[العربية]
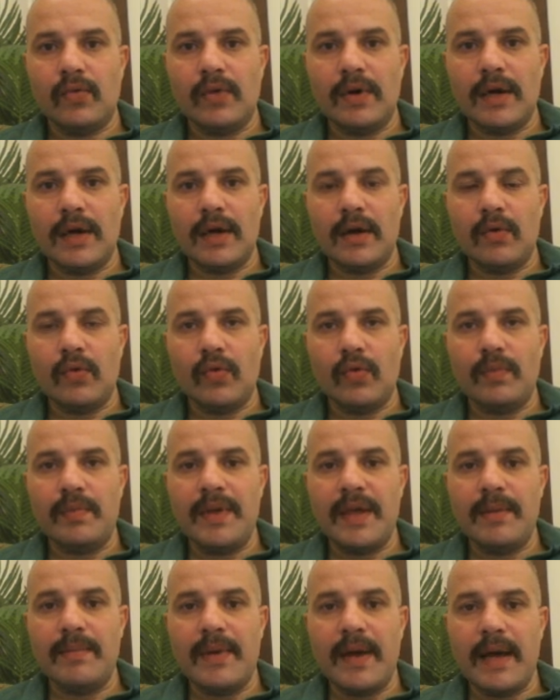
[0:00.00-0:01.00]

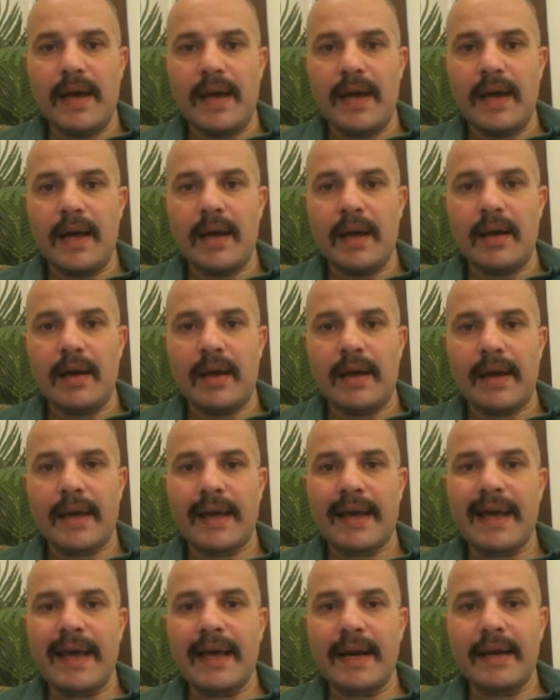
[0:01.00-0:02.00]
وبيبقى
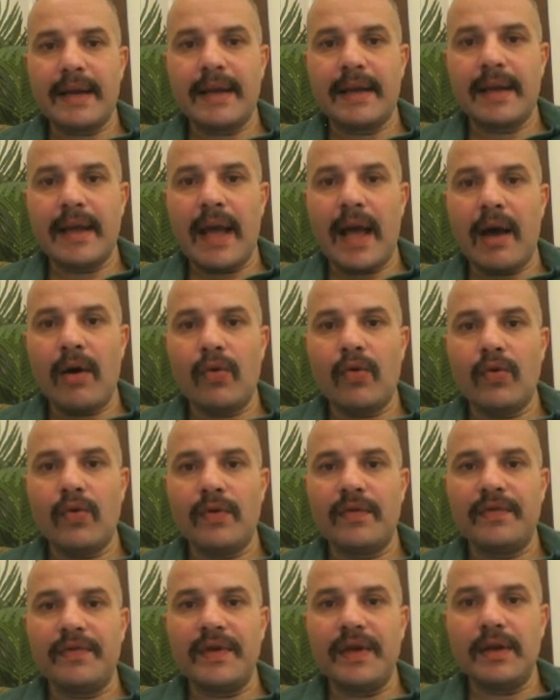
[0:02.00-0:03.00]
خارج او
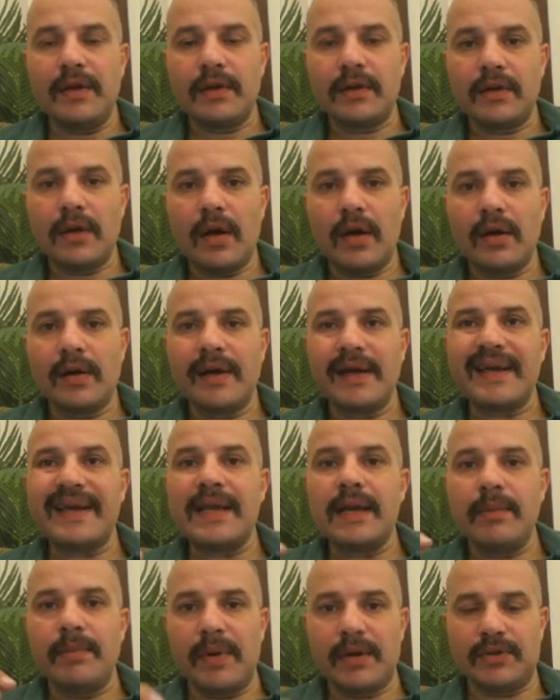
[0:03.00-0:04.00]
في نطاق
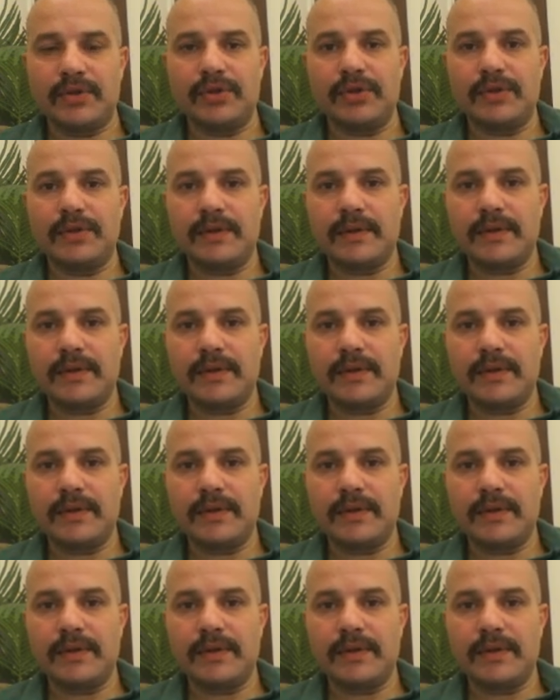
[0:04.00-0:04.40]
البادجت